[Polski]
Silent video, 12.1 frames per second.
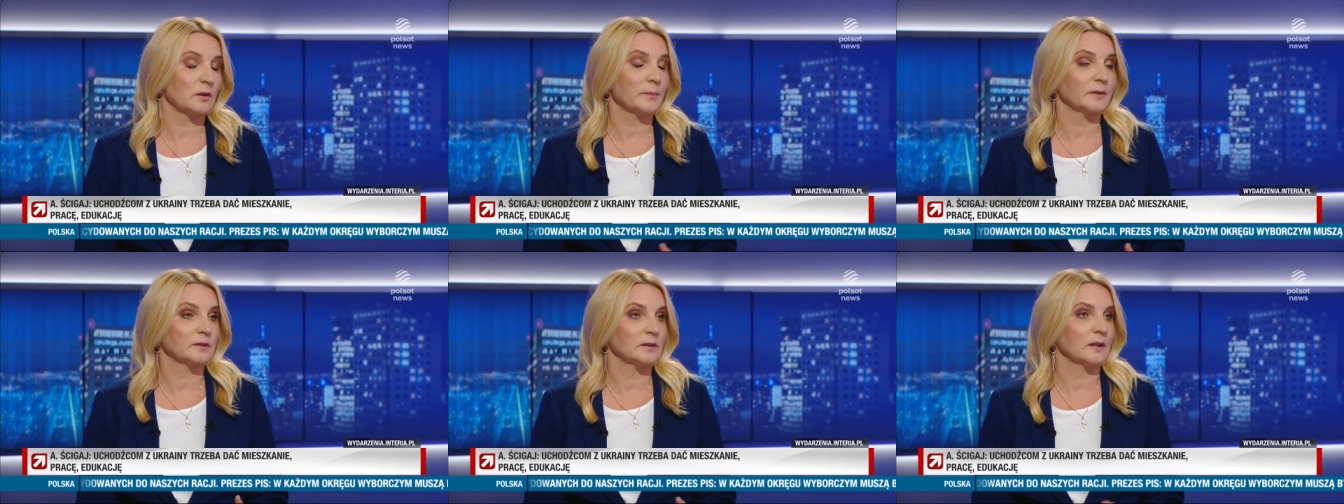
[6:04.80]

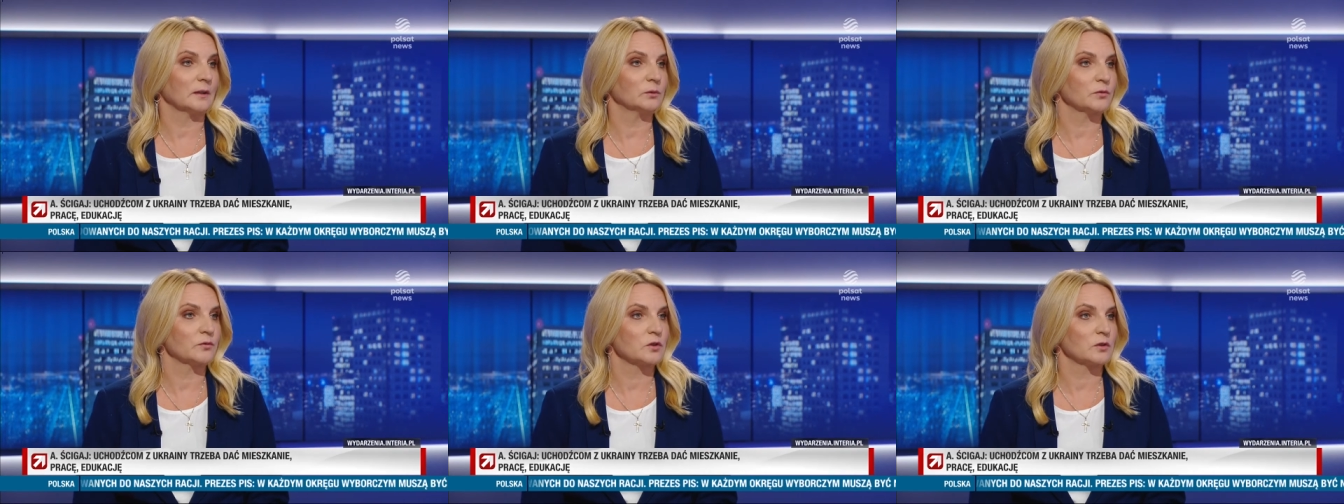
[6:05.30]

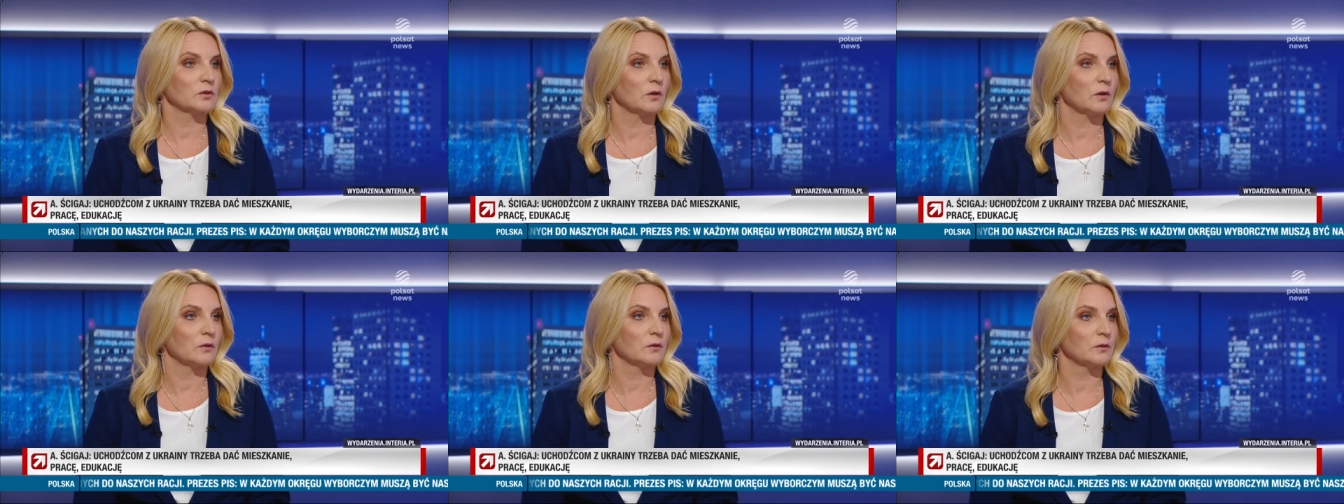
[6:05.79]
repatriantów czy
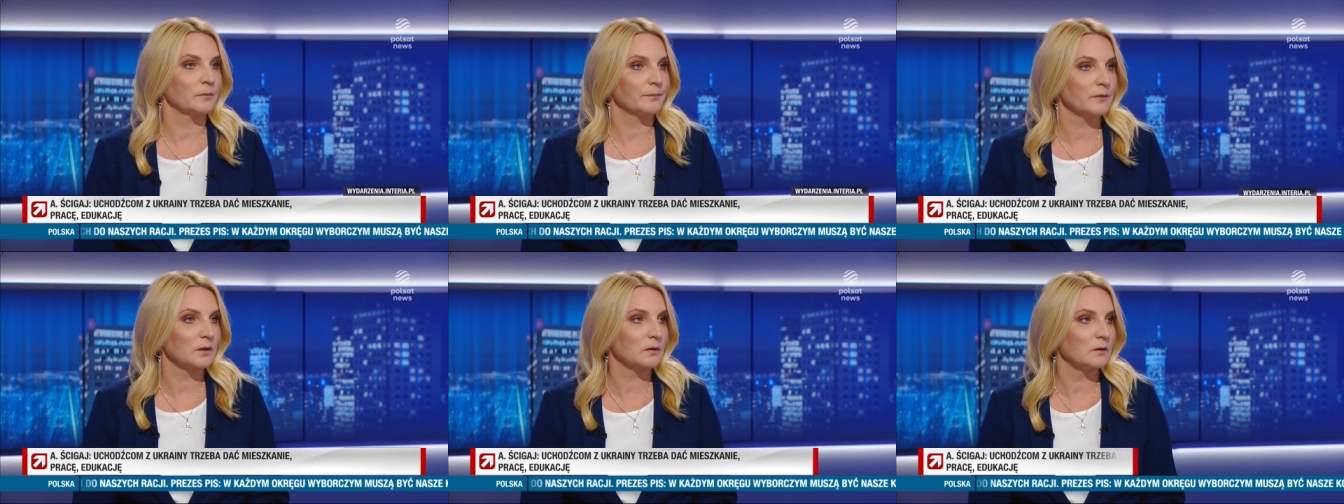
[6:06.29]
do
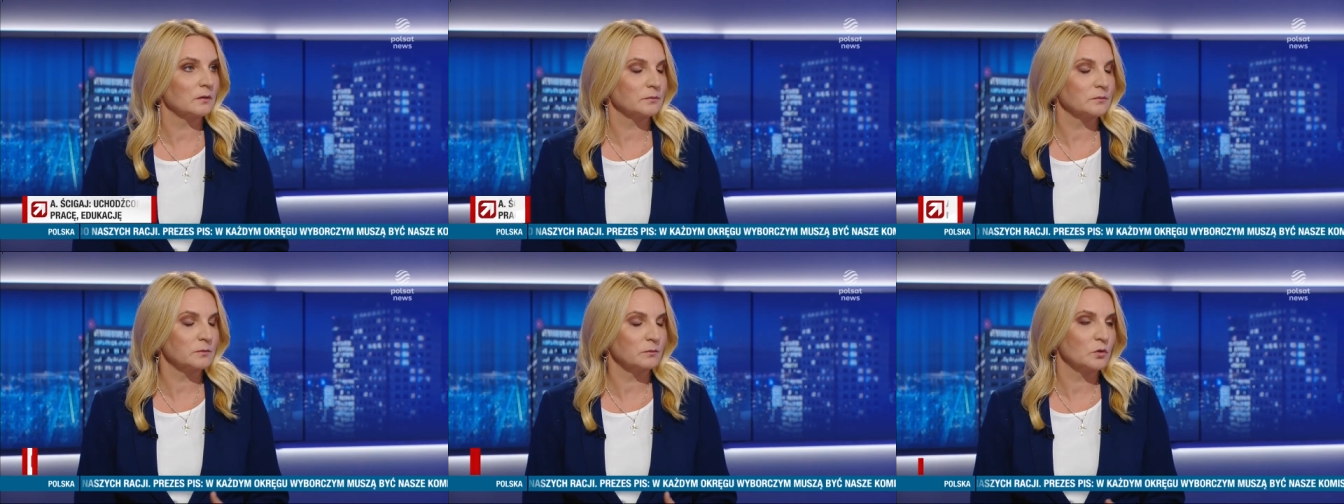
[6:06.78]

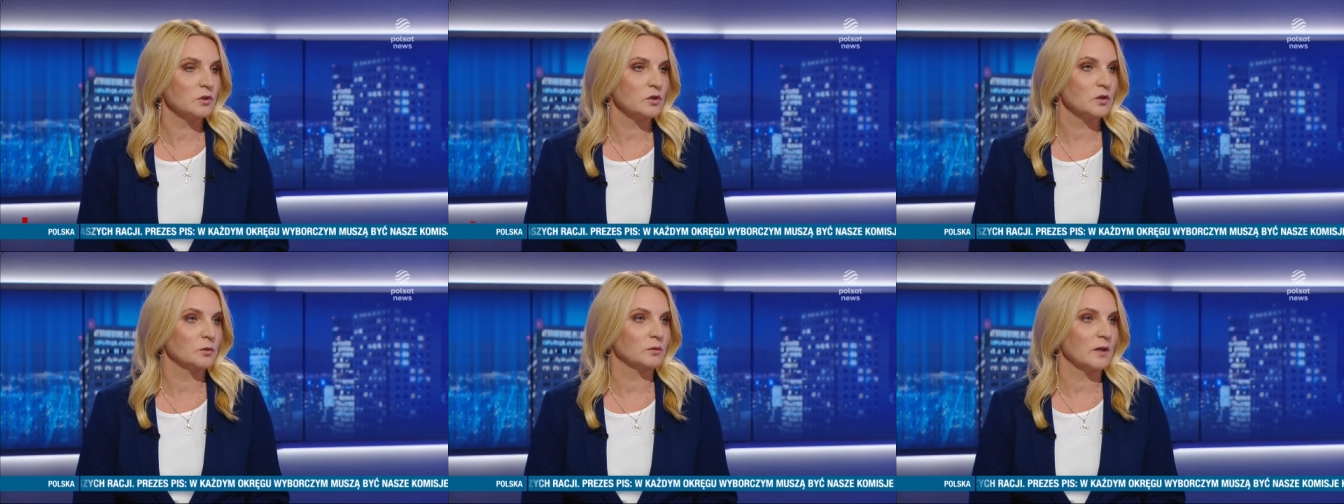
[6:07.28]
um,
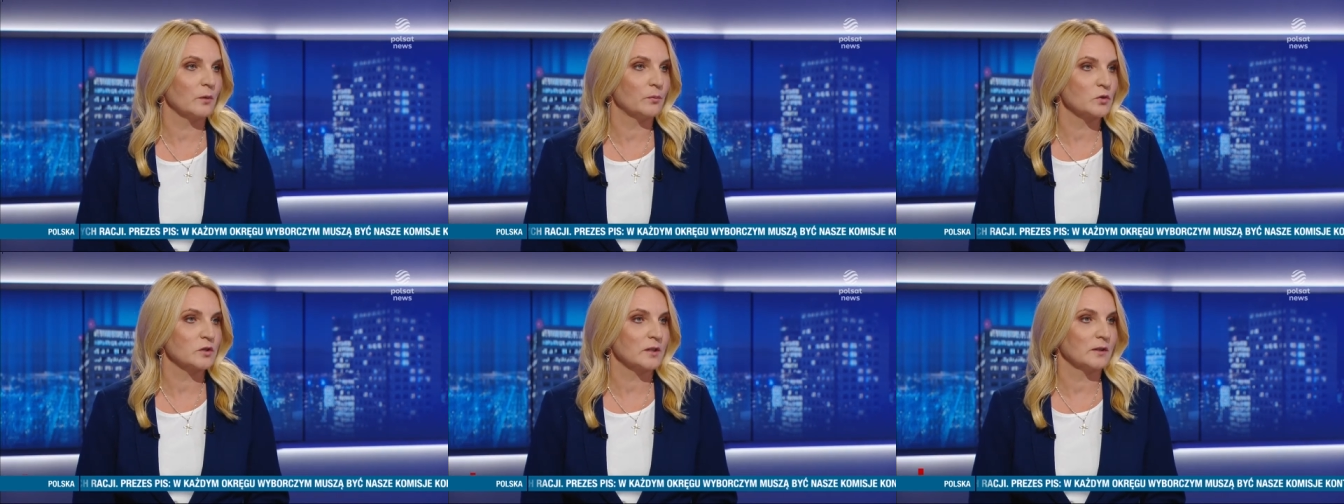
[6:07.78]
młodzieży, która
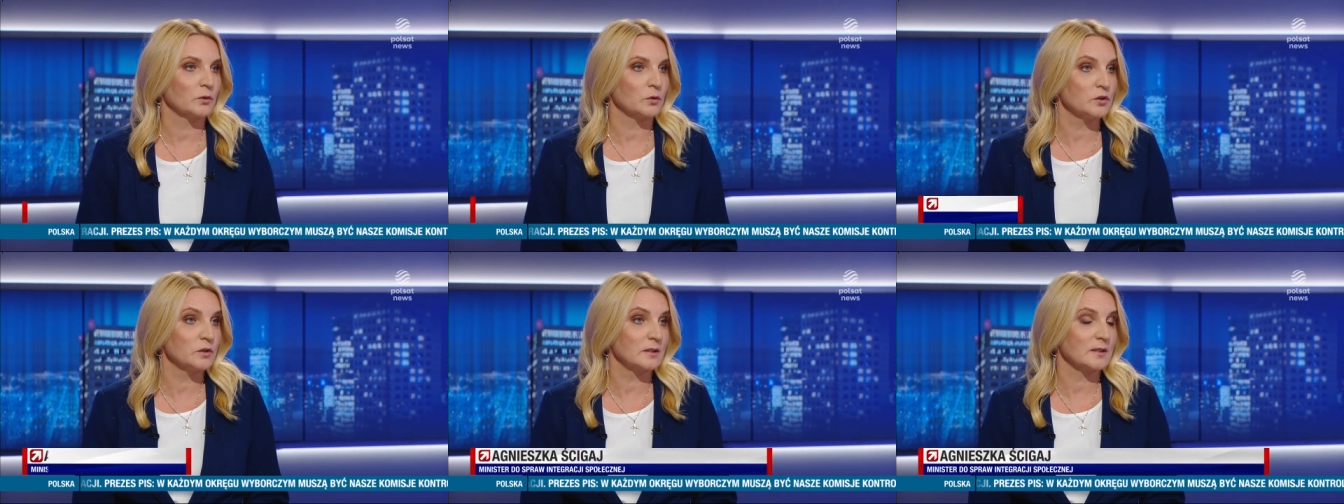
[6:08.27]
opuszcza
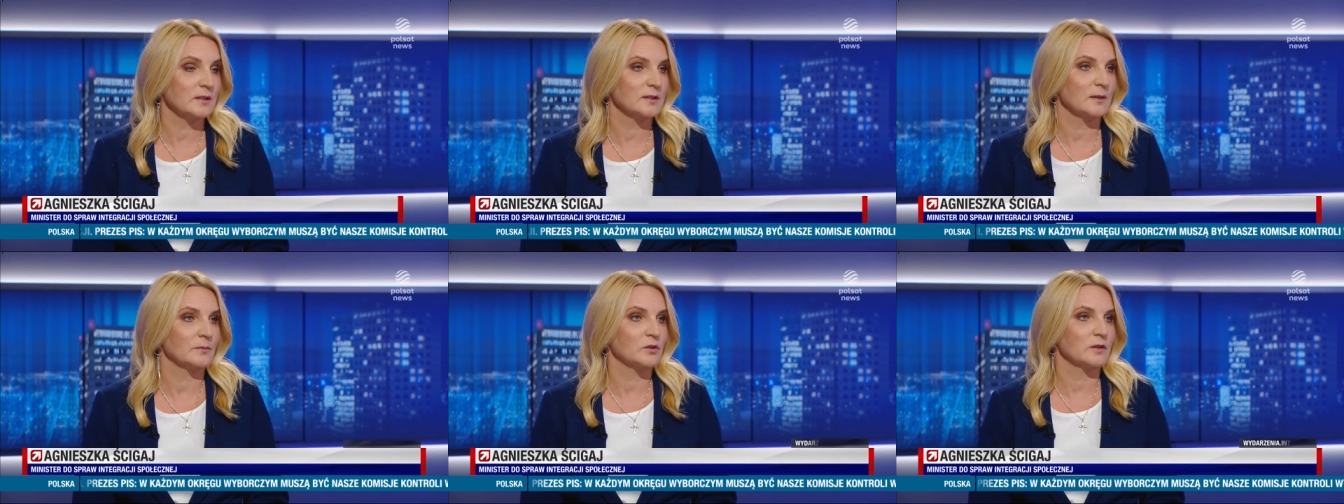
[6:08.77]
rodziny
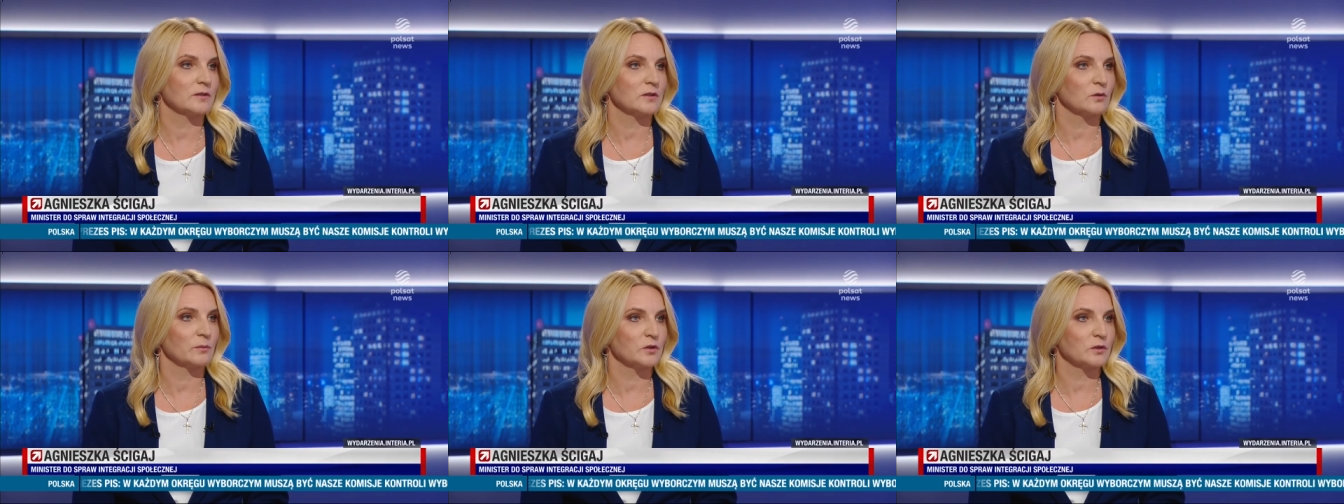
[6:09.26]
zastępcze,
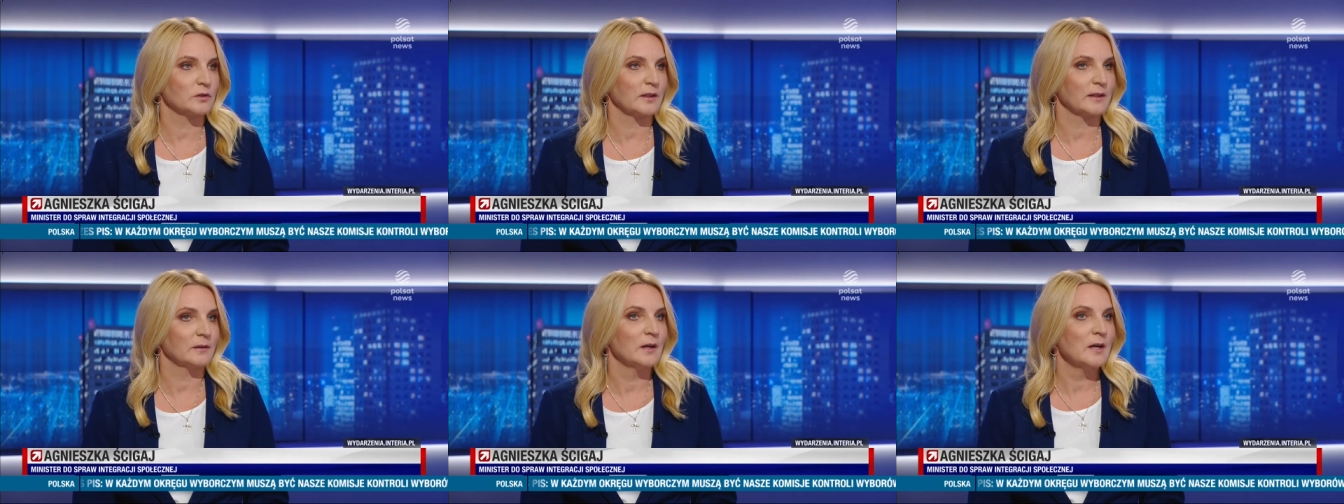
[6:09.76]
więc on będzie
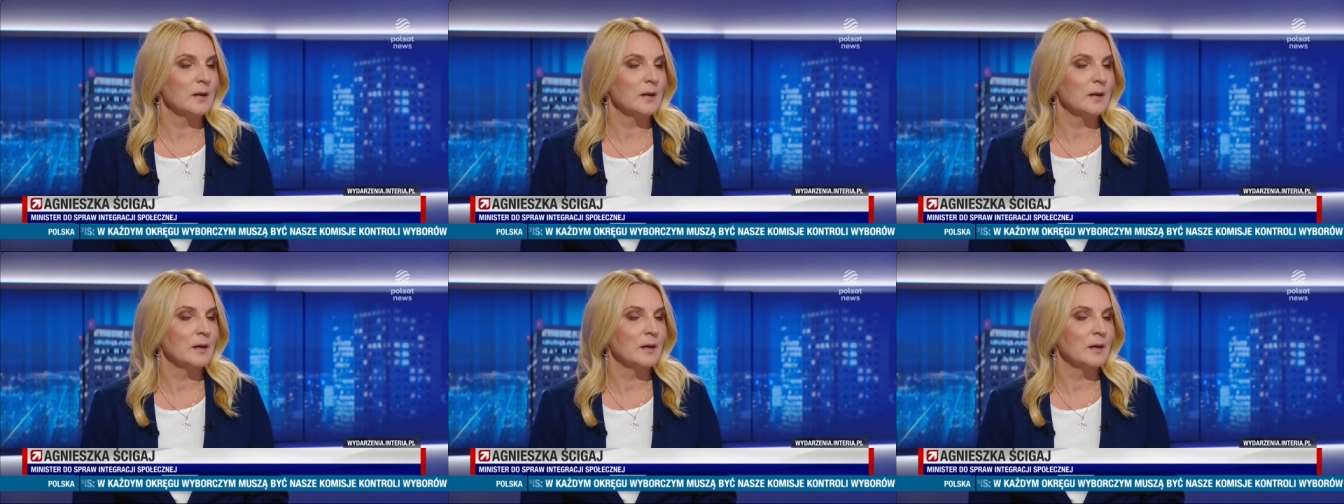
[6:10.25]
taki